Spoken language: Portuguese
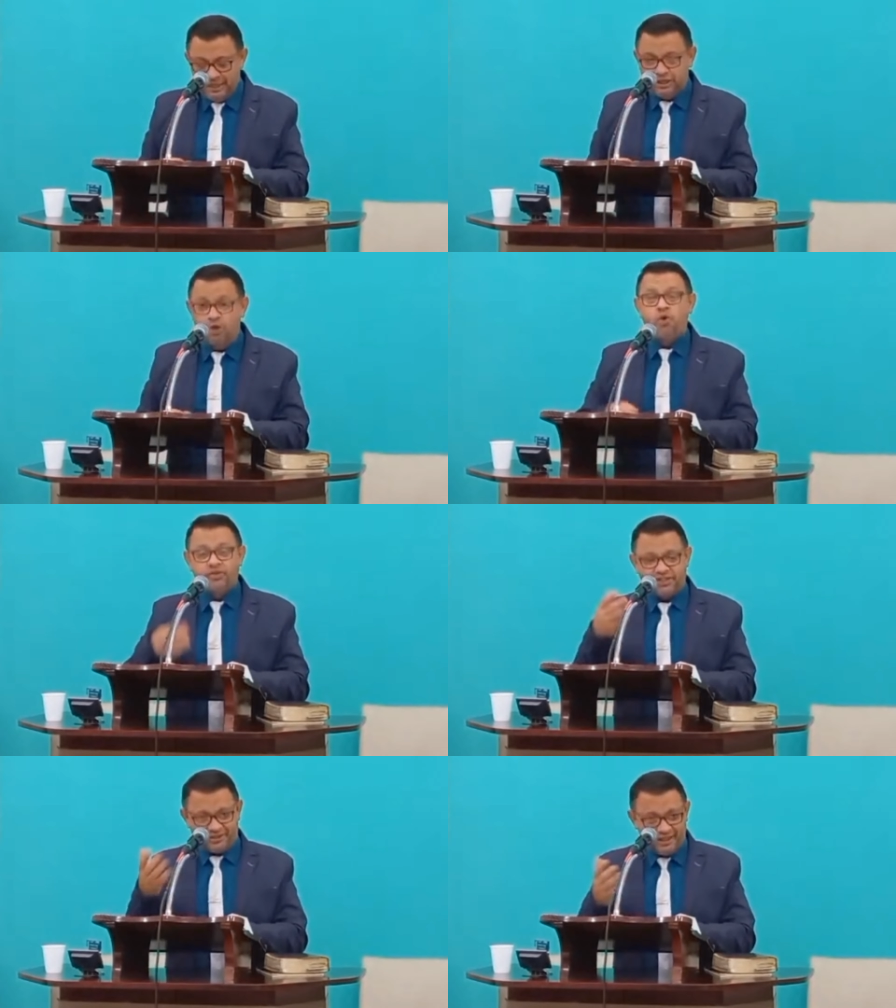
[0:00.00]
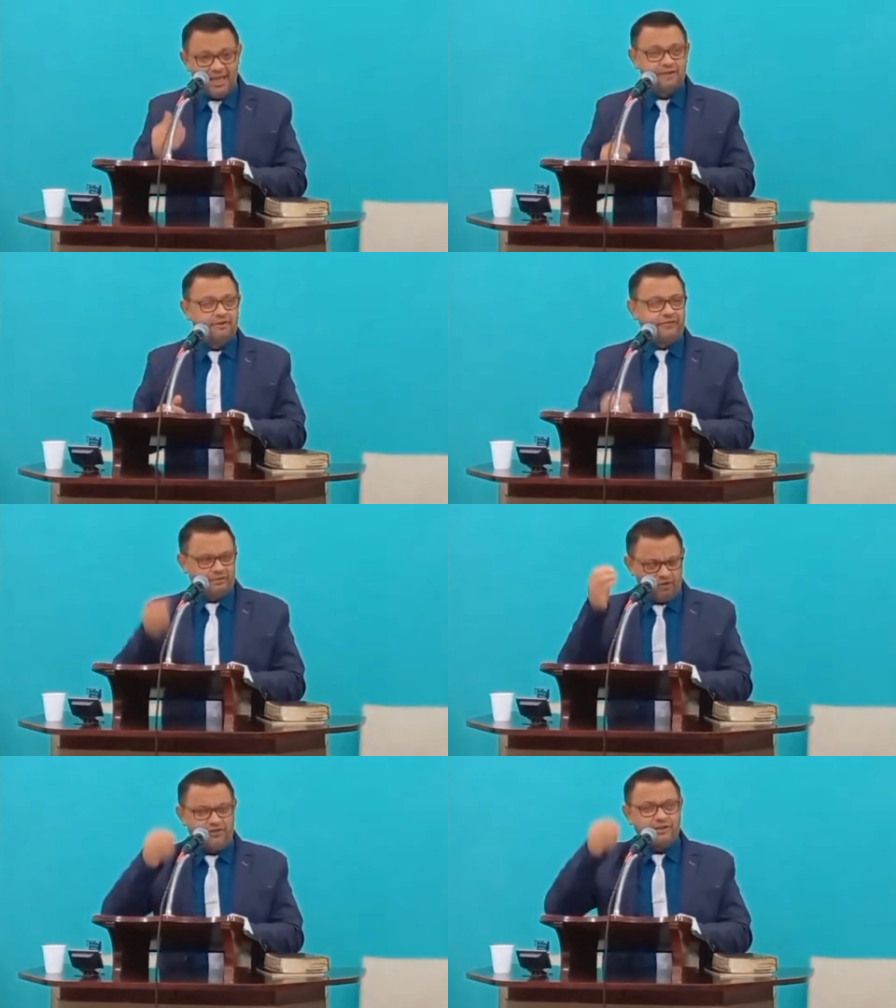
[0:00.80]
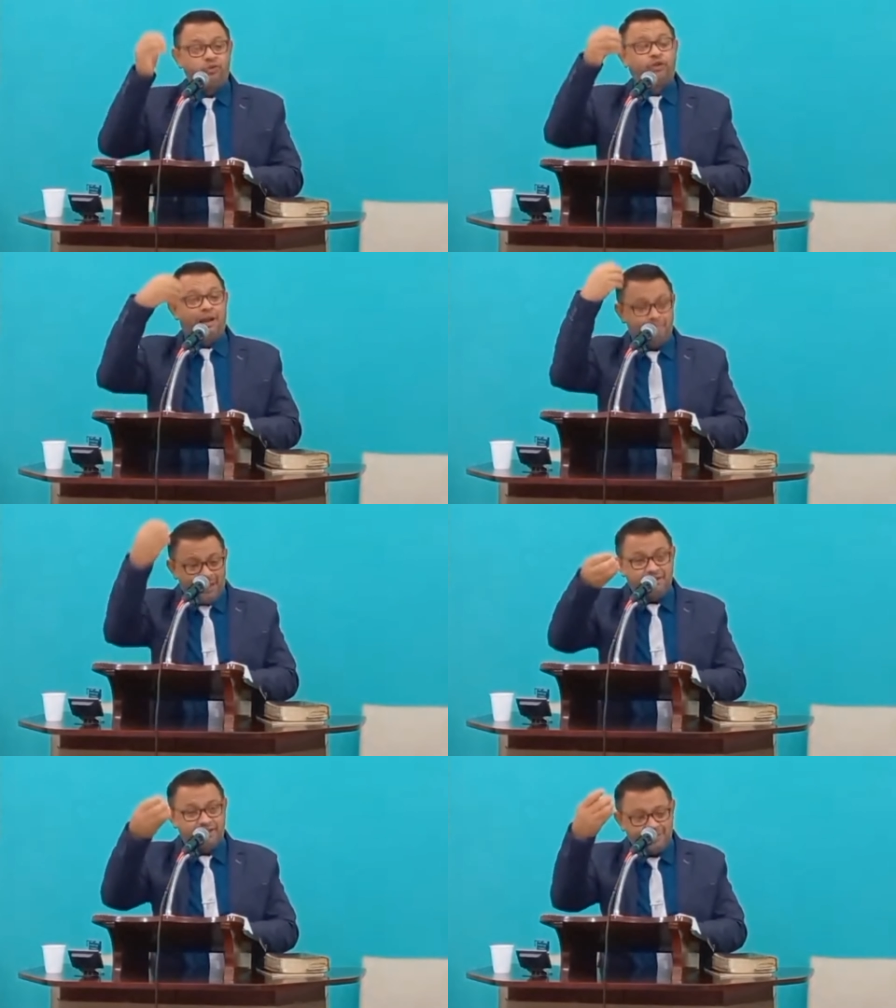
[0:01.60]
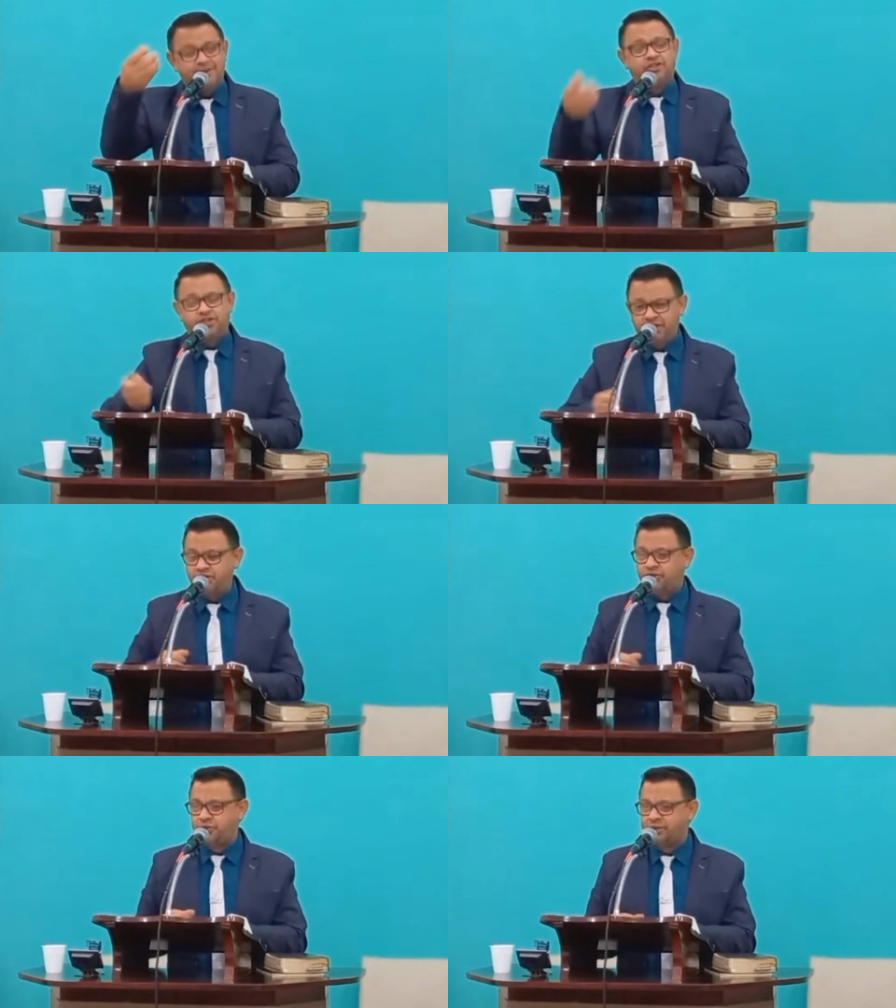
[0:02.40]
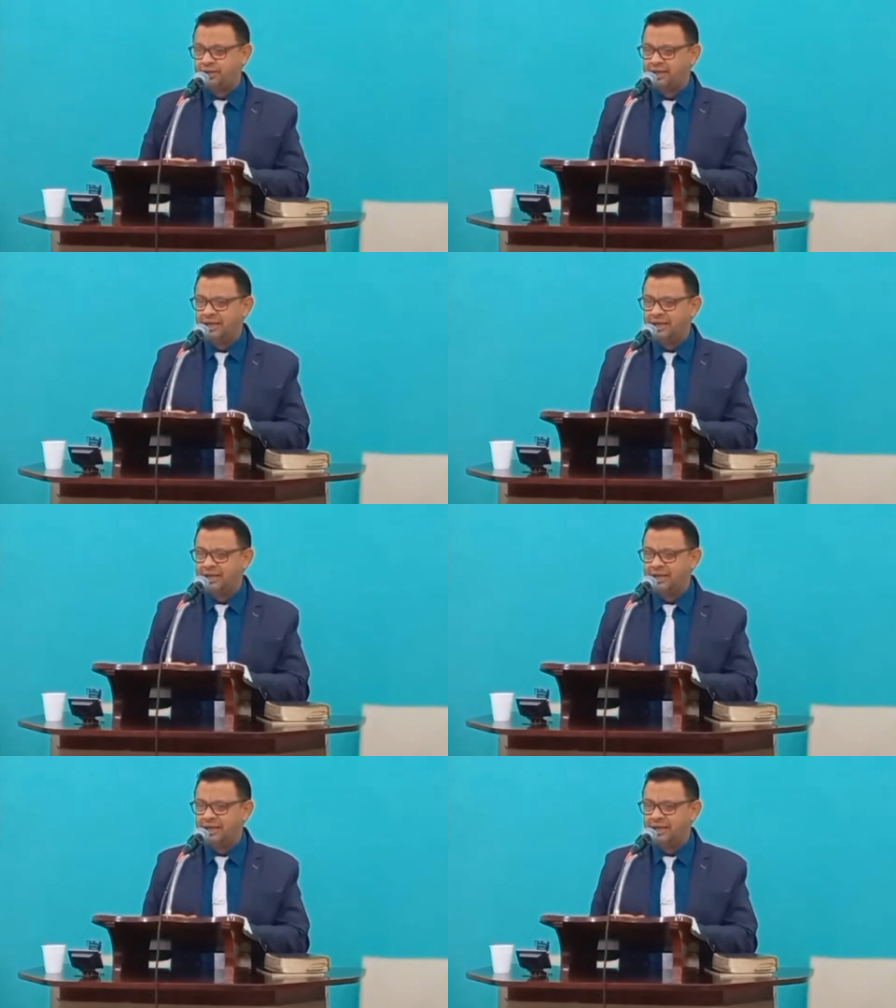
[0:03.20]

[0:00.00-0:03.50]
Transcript: E eu gostei, vou falei, vou fazer um trabalho em cima disso.